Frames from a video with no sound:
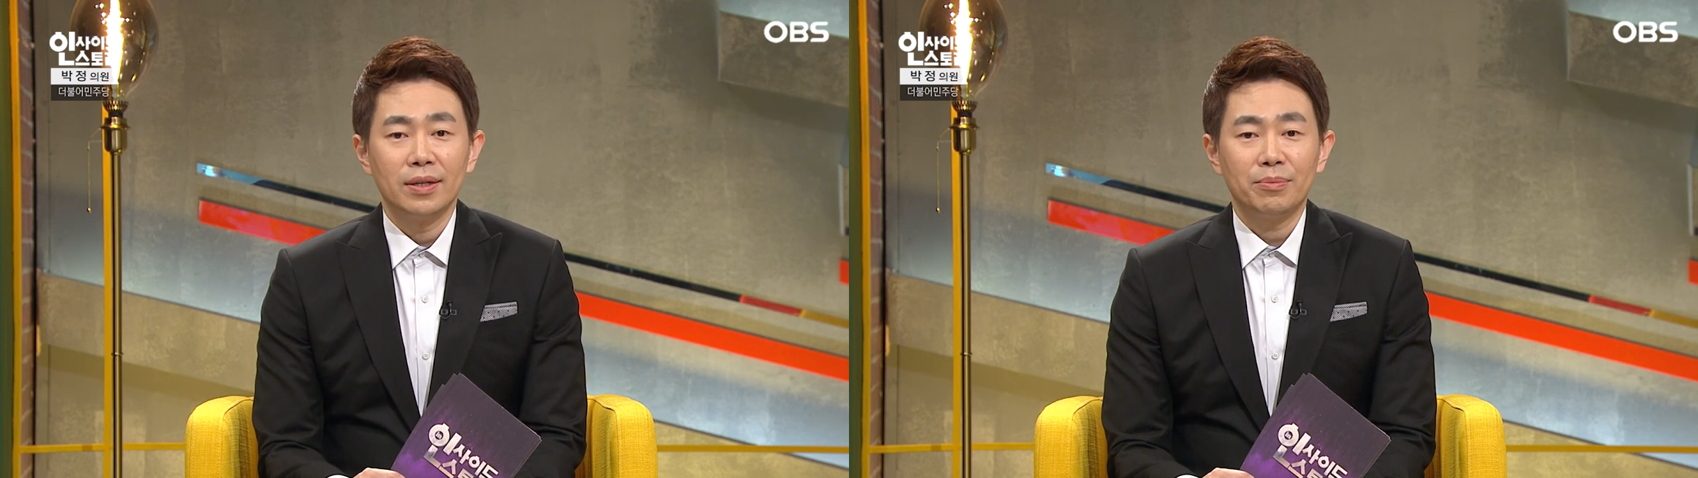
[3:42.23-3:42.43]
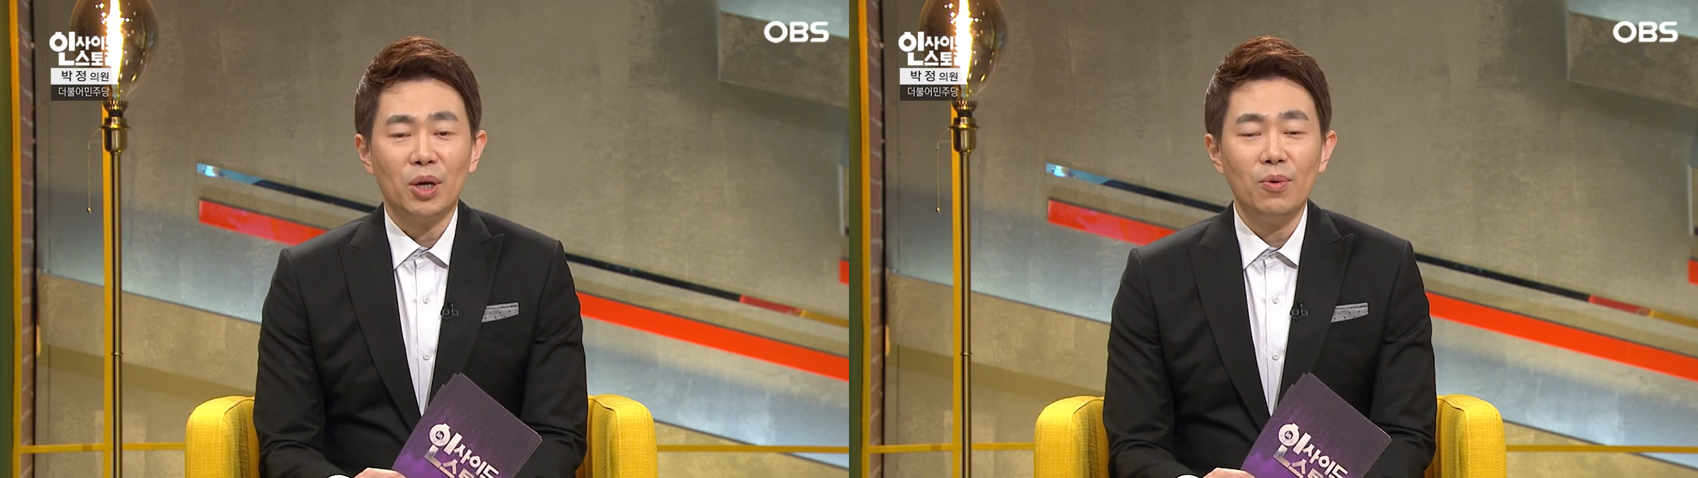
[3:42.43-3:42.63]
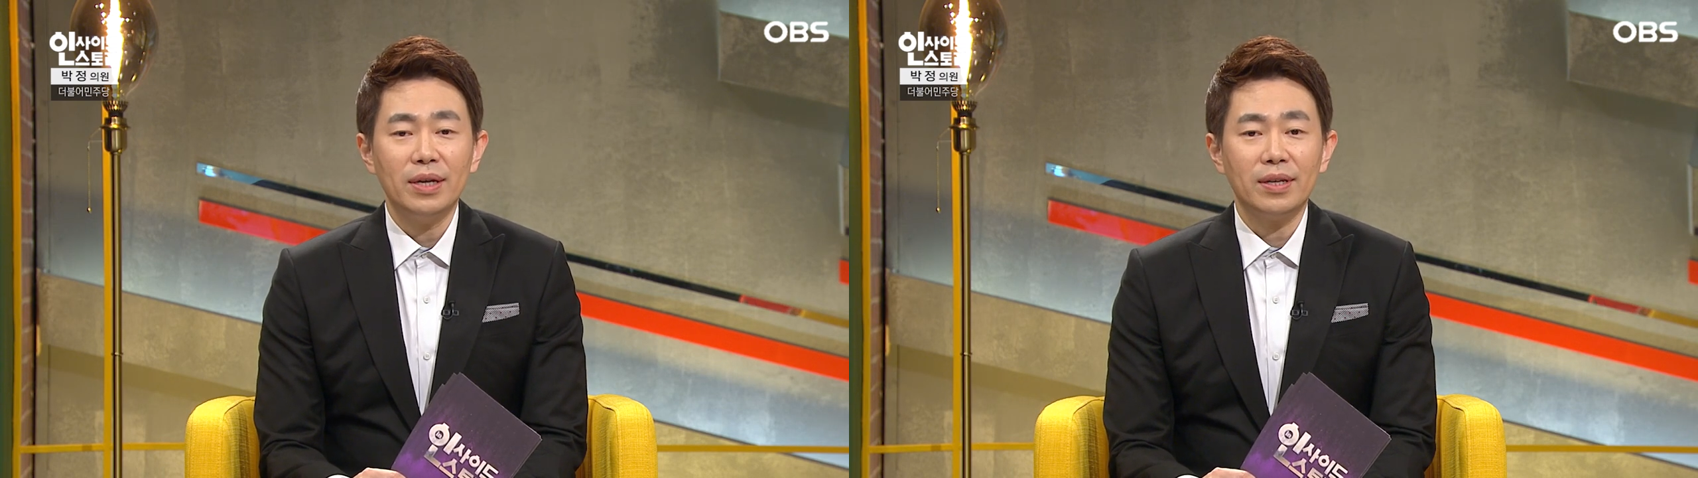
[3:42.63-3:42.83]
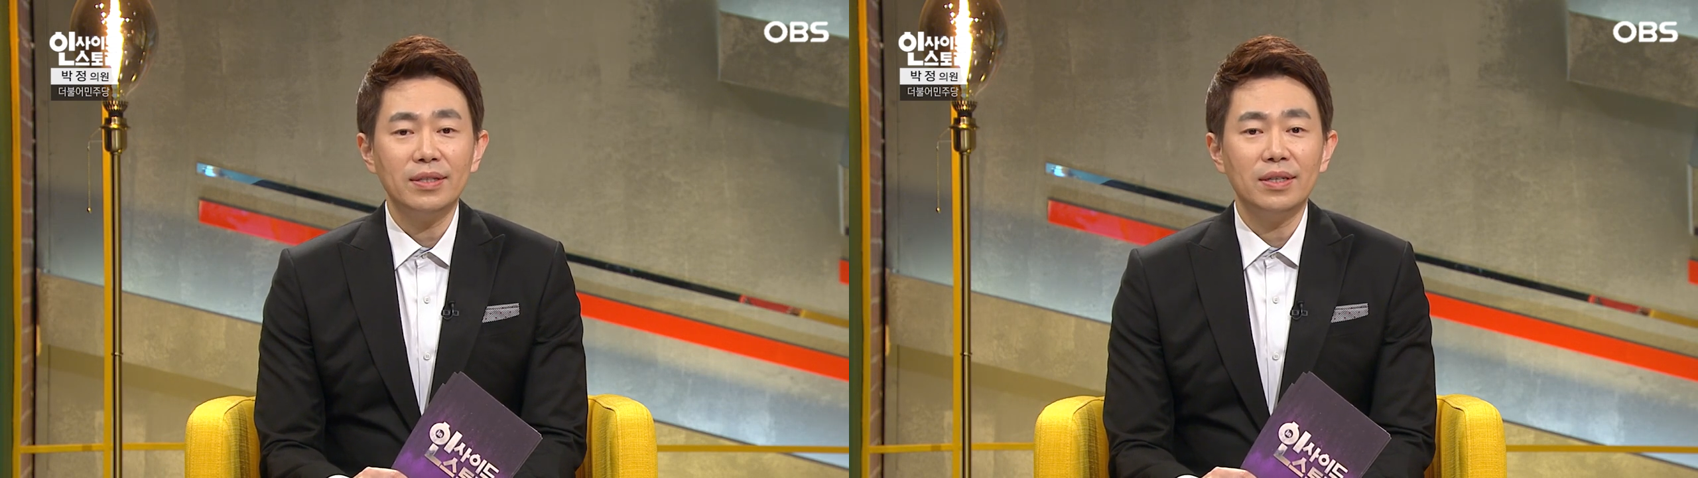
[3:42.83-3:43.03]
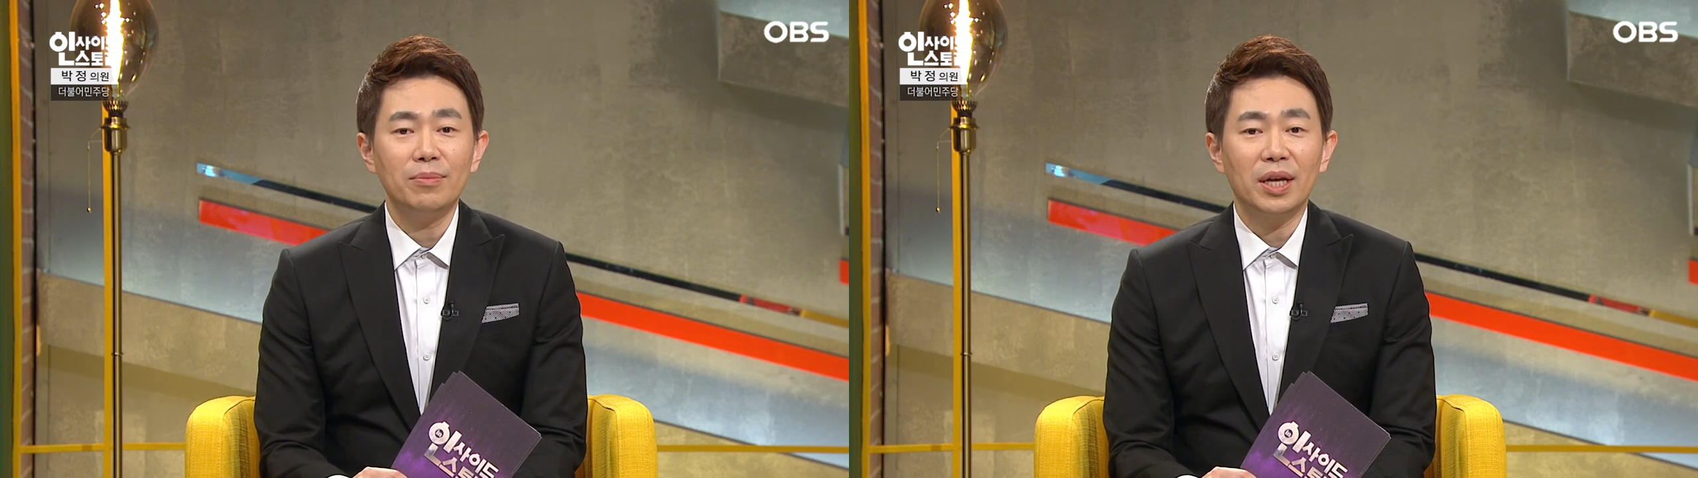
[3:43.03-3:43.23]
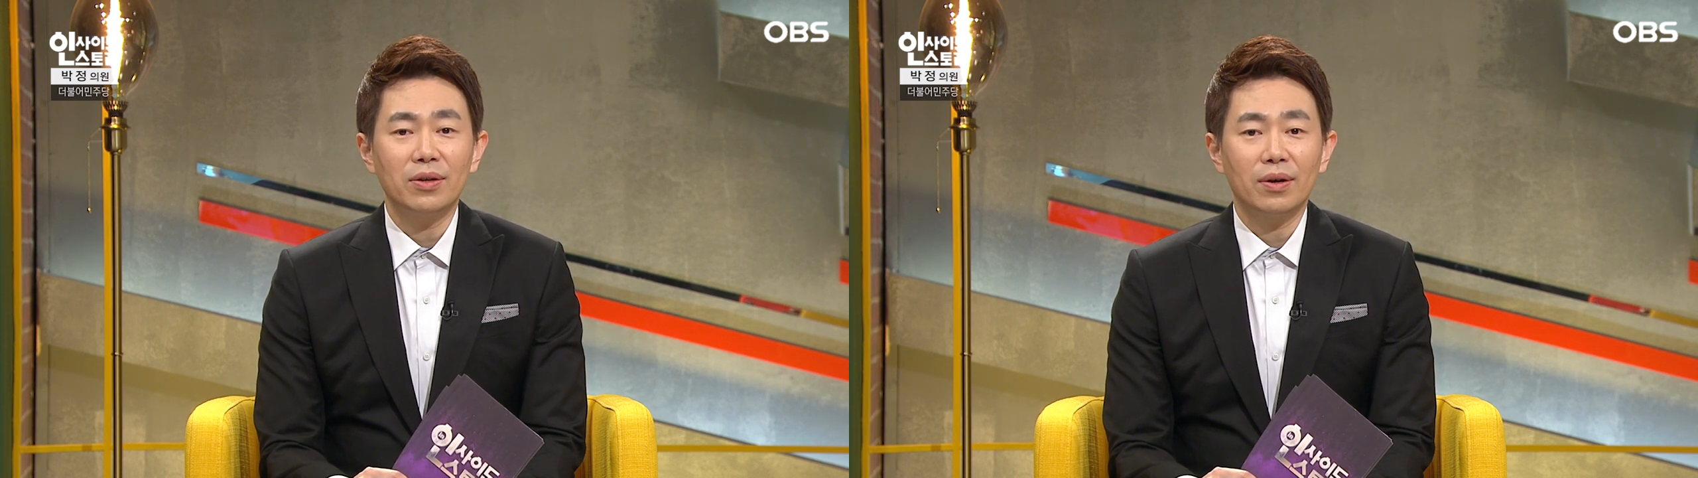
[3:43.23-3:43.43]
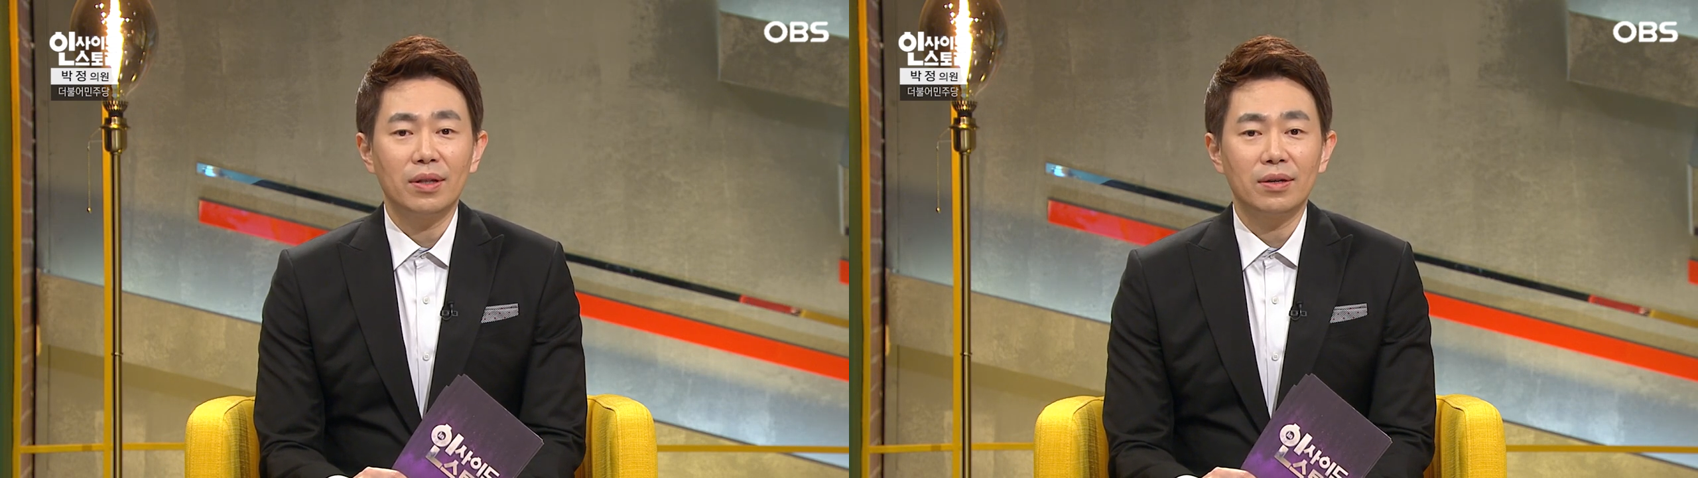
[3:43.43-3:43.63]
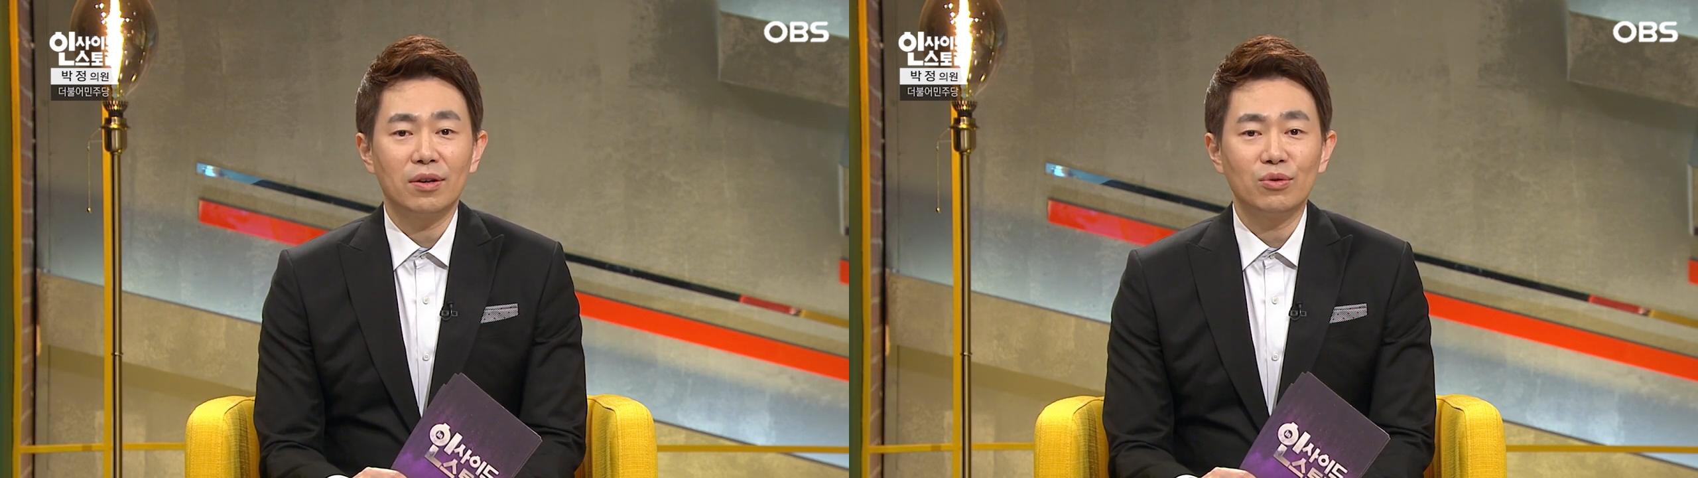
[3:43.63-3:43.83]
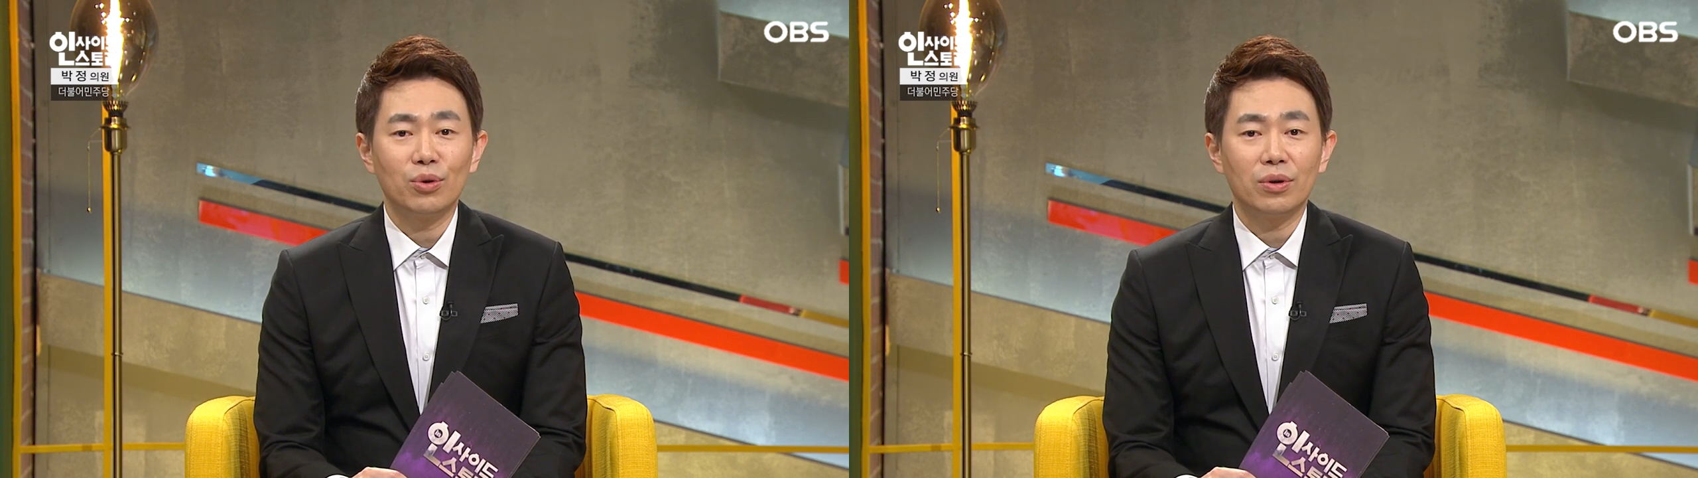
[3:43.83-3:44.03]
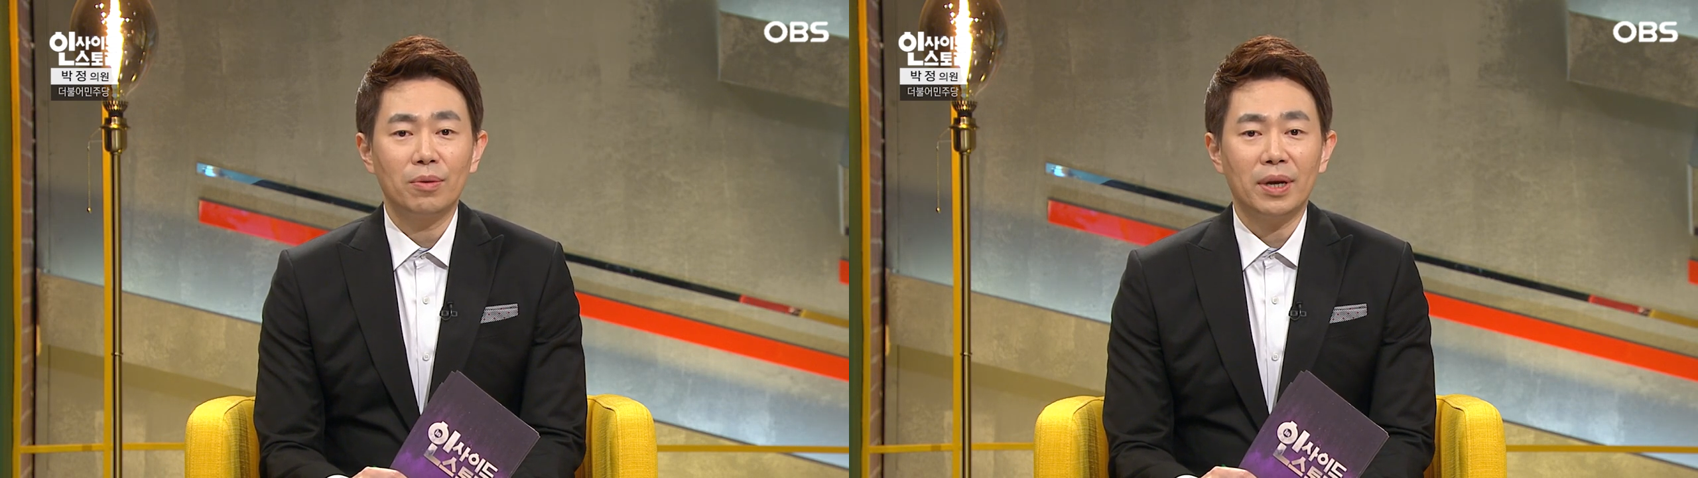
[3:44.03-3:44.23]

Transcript: 평화의 상징을 만들어가는 그런 노력을